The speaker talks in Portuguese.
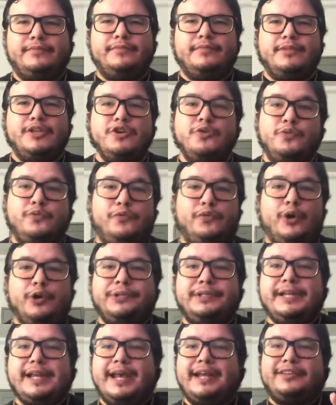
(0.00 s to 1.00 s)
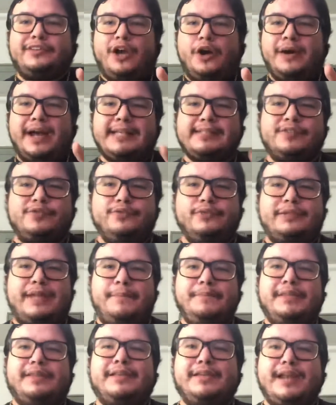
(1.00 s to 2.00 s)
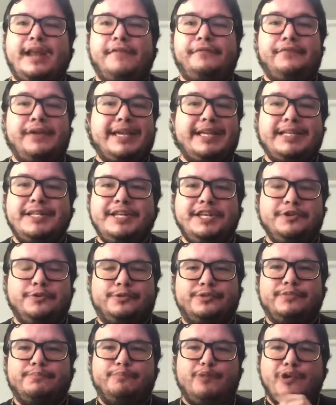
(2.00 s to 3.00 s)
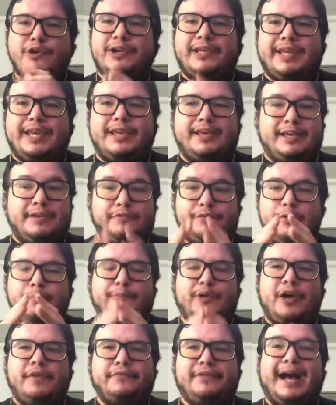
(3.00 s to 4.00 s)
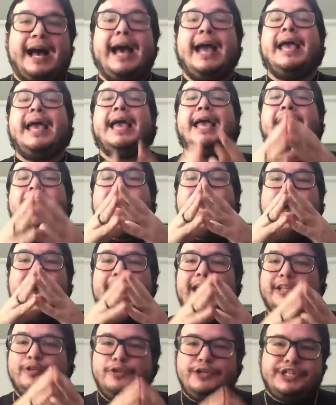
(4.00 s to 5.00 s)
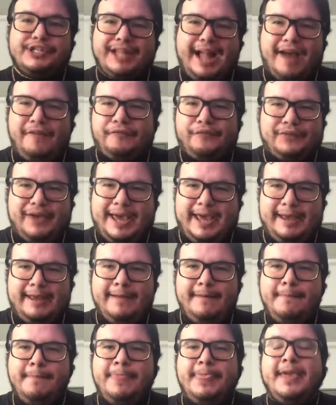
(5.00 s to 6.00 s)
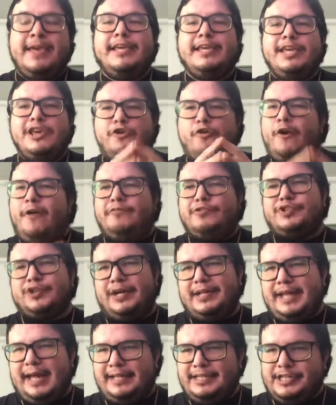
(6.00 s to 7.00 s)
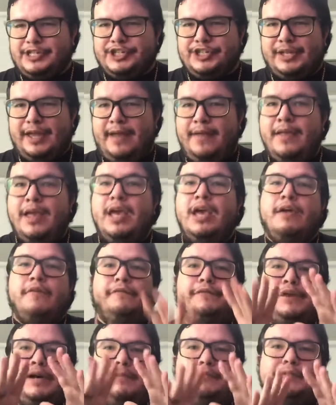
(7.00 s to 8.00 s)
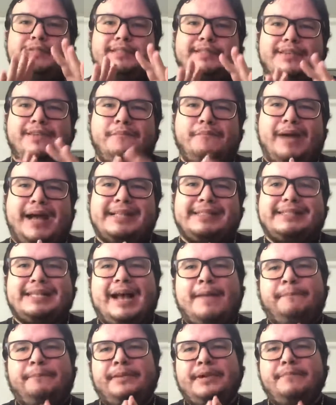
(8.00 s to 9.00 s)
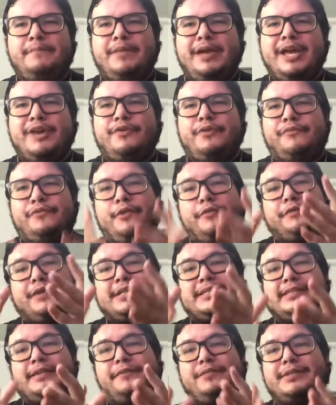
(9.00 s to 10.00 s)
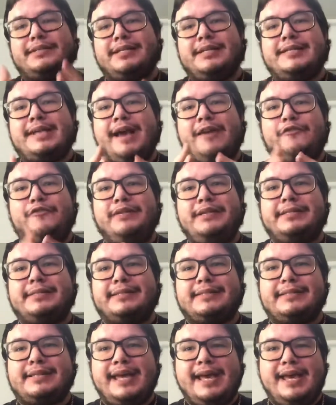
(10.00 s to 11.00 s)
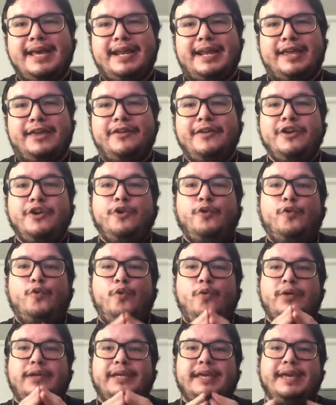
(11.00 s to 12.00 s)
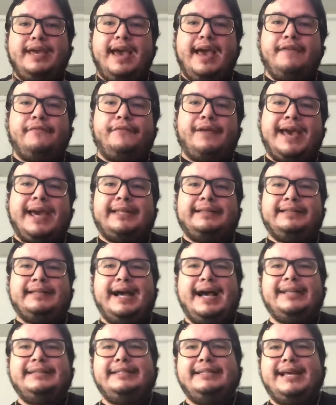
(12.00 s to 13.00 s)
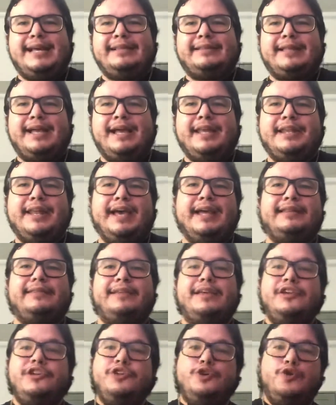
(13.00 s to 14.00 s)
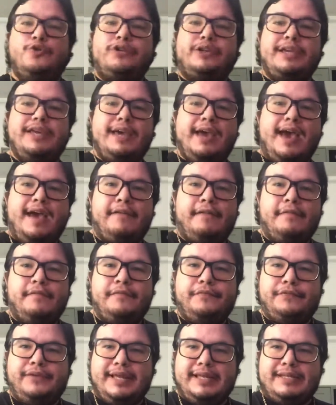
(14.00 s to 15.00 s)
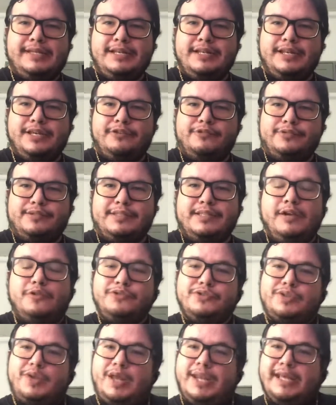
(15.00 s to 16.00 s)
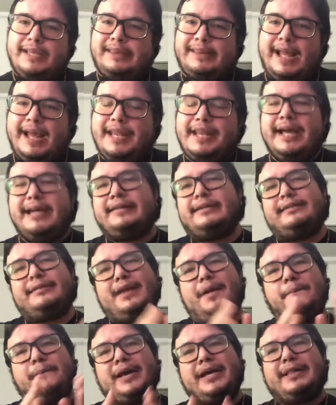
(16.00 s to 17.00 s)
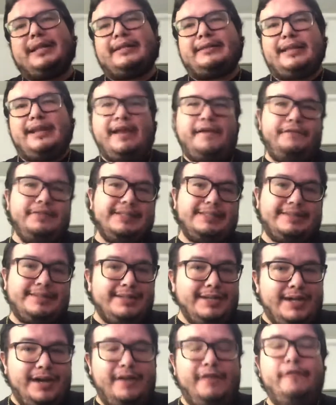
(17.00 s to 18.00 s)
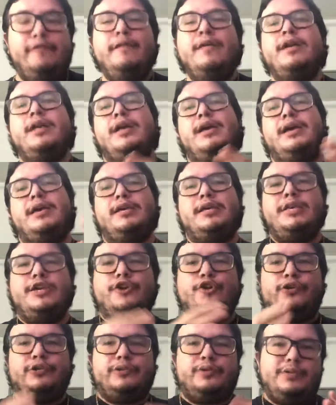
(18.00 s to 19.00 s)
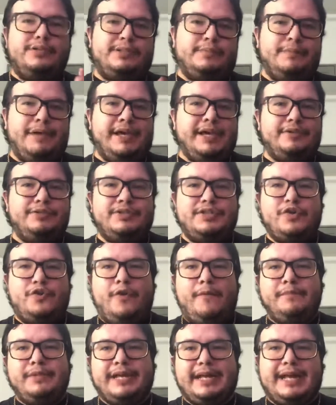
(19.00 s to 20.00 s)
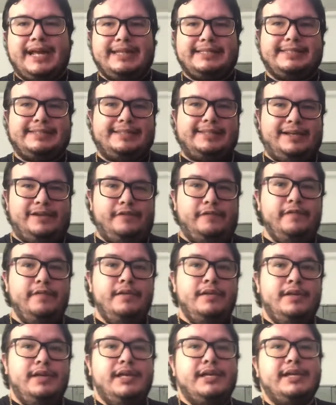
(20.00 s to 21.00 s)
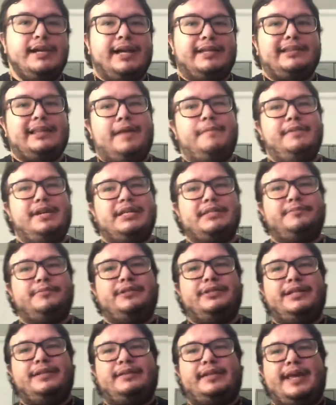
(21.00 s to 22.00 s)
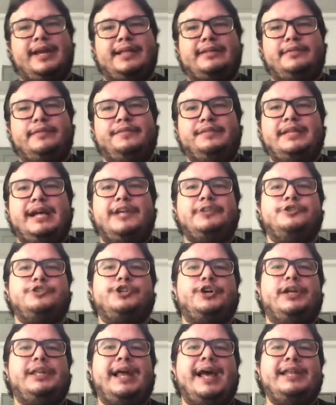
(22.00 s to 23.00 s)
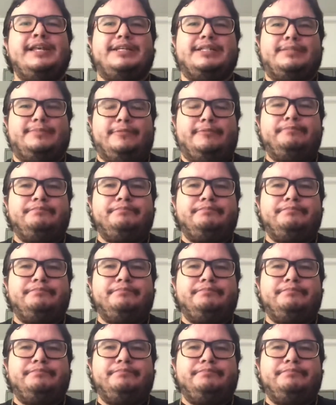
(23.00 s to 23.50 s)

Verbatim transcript: Eu vou direto ao assunto, é mentira, é fake news. Por quê? Eu vou provar à luz da fé e como jornalista. Vamos se embasar primeiro, eu vou fazer vocês reconhecerem o que é verdade na internet e o que é fake news. Não só na internet, também na televisão, em outros meios de comunicação e até mesmo de interatividade ao jornalismo.